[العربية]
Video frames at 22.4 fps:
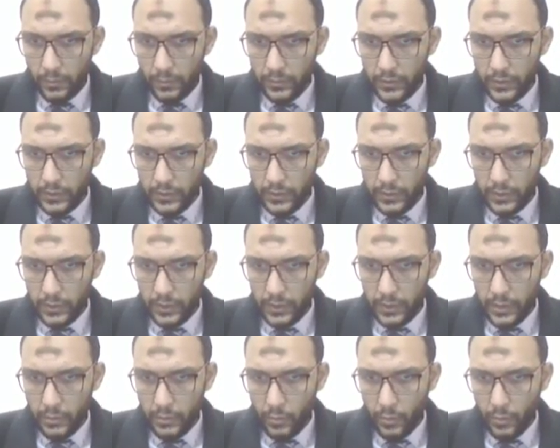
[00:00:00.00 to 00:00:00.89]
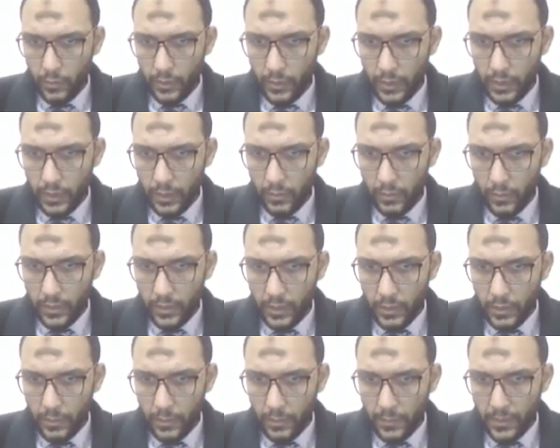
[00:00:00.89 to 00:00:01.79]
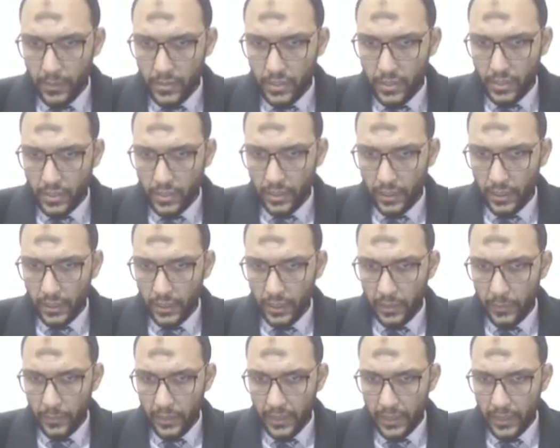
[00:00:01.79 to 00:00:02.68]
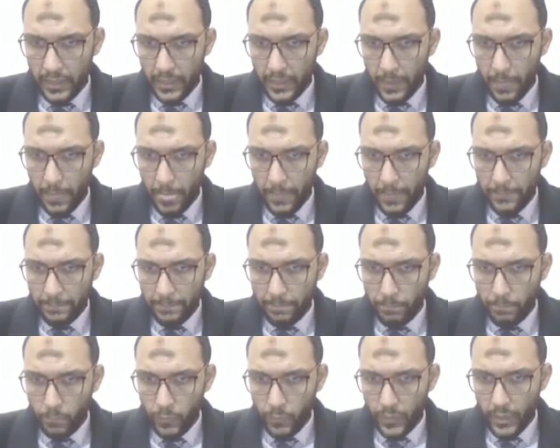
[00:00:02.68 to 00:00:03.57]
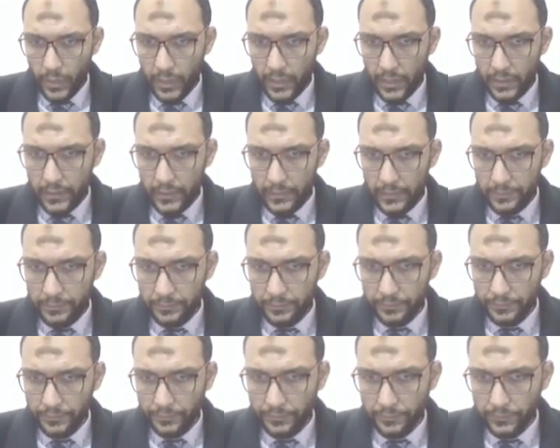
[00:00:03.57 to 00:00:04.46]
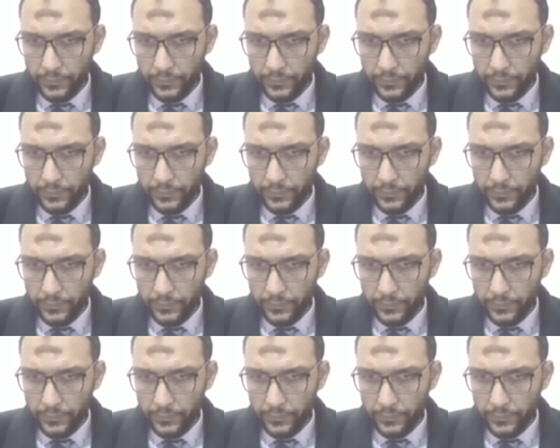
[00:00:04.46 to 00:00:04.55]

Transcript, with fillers: اعرفش ايه اللي ممكن الالوان تبقى ماشيه شغاله معانا لكن